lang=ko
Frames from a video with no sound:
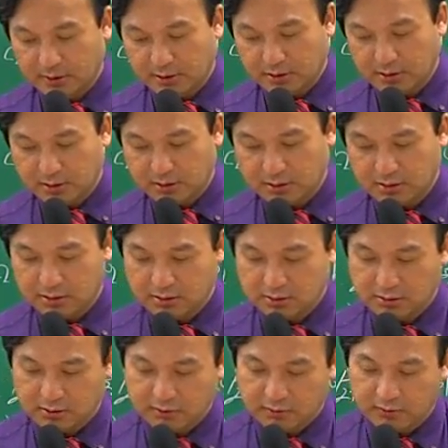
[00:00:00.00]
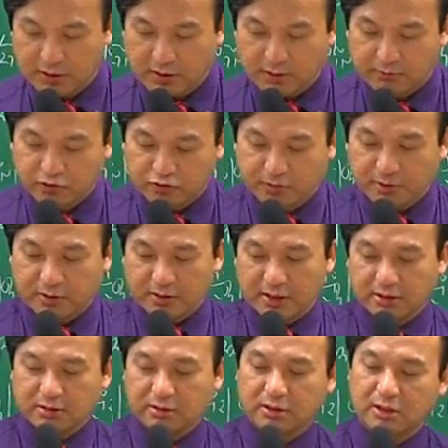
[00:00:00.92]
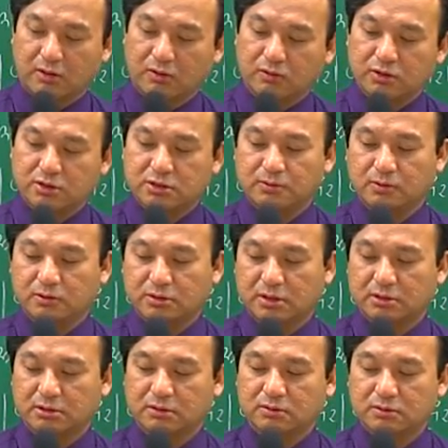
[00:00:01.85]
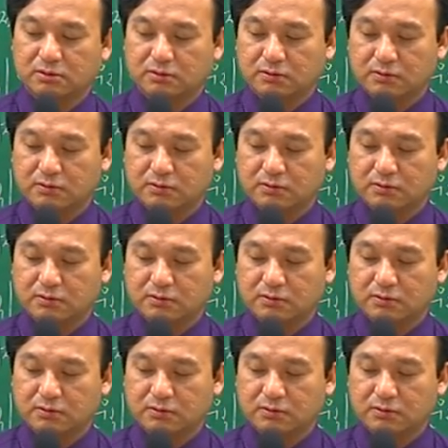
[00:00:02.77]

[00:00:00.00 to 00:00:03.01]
어, 외, 주변 환경에 어울리지 못할 경우